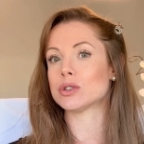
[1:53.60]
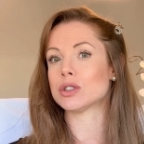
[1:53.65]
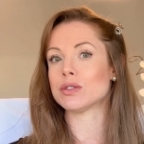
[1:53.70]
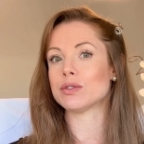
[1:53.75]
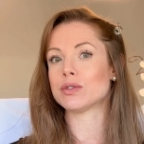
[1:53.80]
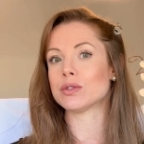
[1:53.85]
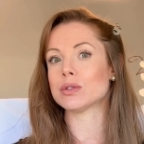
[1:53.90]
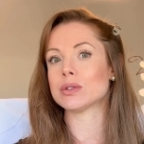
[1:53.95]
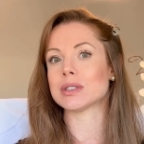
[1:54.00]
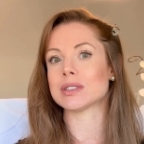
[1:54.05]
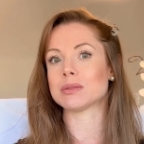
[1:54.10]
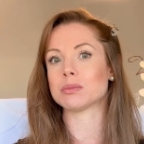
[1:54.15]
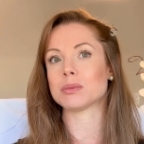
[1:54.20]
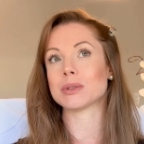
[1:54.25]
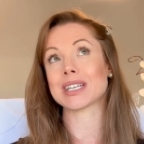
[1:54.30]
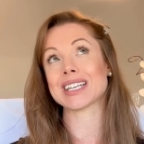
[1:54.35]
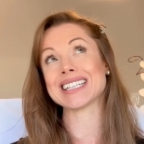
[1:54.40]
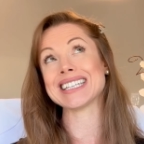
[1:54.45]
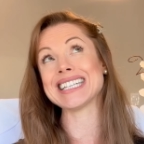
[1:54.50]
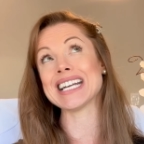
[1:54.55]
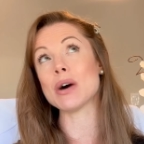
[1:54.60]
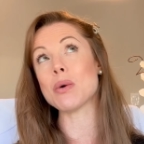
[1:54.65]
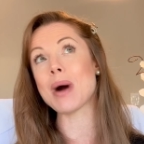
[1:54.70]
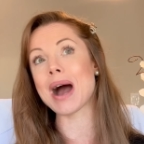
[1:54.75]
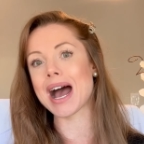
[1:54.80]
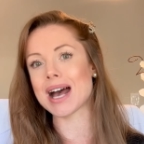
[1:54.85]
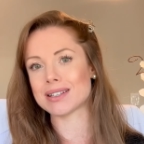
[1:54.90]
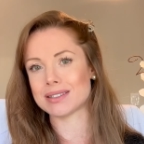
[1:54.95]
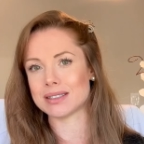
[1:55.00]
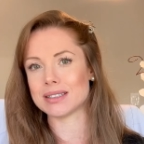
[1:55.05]
de frutas não
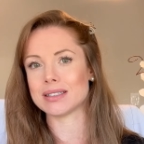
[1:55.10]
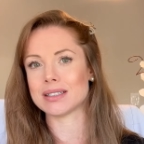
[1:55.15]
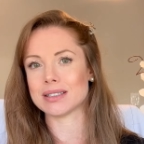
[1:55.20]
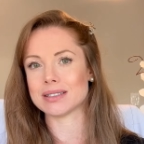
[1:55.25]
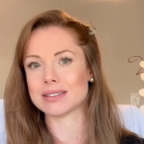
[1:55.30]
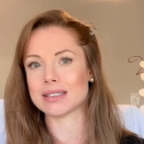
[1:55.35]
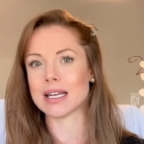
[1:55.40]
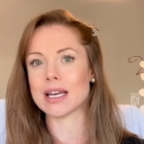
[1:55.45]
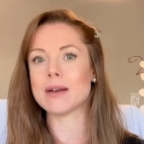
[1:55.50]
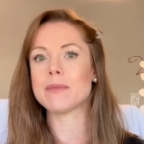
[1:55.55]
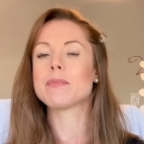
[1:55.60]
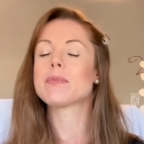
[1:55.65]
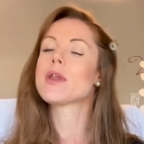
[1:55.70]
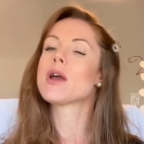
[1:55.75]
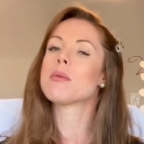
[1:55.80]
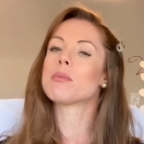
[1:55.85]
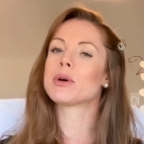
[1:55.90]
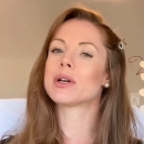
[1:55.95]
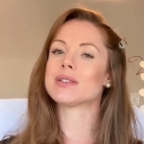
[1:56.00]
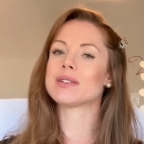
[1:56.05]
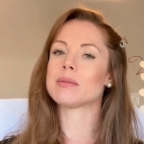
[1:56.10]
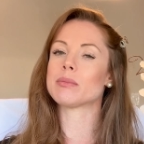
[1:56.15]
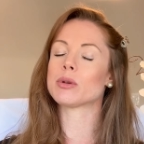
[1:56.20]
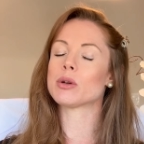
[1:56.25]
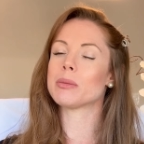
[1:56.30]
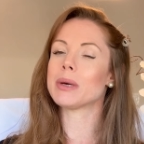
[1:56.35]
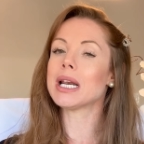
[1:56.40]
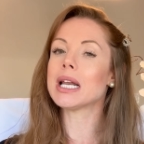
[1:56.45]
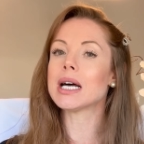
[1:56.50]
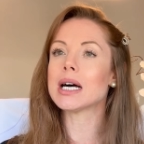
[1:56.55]
ácidas, né? Por exemplo, o
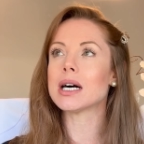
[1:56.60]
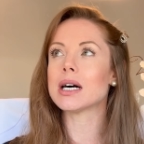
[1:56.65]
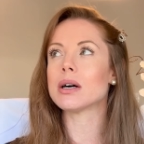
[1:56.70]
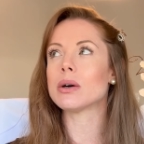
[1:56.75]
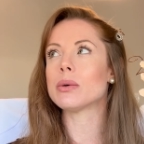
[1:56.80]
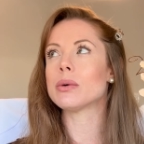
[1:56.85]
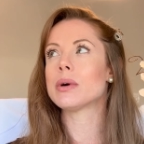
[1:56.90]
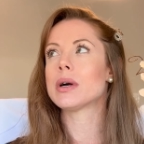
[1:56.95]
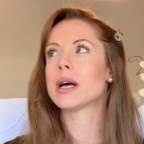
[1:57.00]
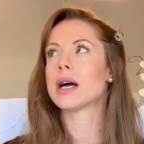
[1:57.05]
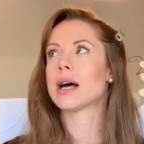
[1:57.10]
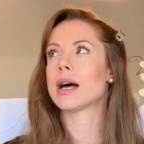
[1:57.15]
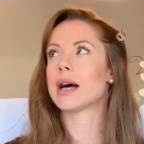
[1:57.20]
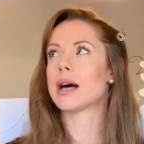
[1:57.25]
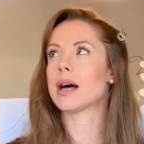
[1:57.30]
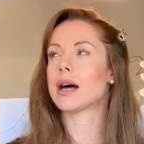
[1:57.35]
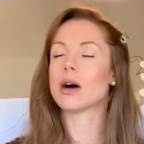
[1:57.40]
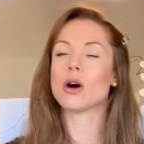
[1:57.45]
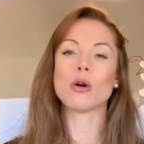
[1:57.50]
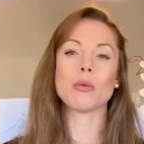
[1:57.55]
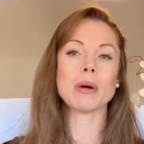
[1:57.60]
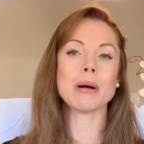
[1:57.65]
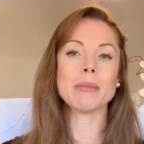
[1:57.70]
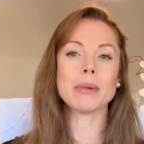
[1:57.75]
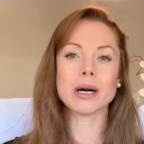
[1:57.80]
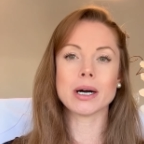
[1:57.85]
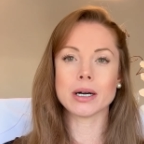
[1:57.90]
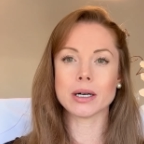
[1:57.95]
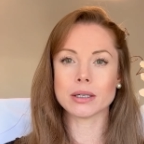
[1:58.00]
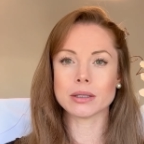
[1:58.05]
melão, ah, o
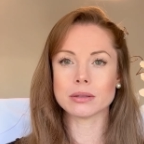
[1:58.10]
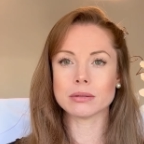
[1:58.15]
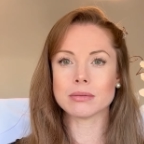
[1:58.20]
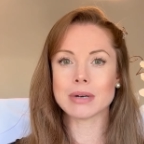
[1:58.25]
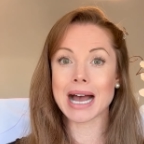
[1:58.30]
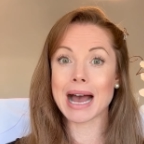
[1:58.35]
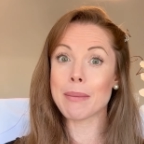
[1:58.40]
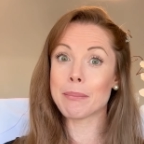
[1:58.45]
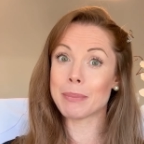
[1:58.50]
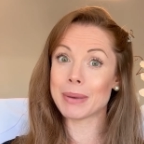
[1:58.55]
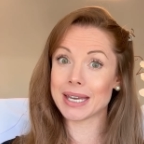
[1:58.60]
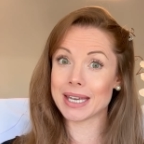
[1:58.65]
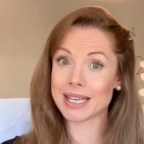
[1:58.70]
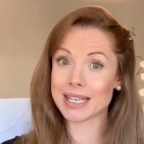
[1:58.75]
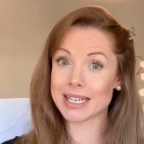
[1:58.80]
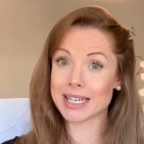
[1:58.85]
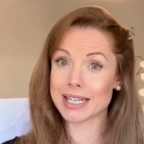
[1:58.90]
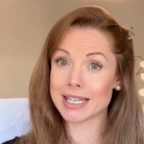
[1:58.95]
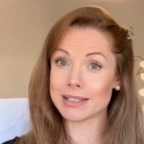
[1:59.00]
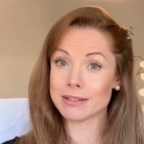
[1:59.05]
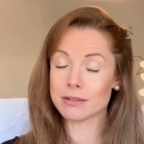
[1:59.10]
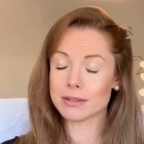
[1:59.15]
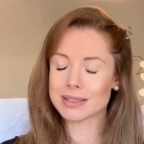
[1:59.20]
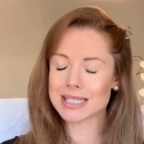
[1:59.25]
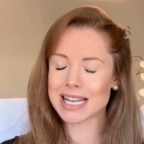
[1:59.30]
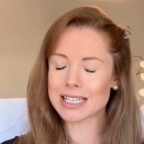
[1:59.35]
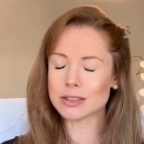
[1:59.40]
mamão, a pera, dá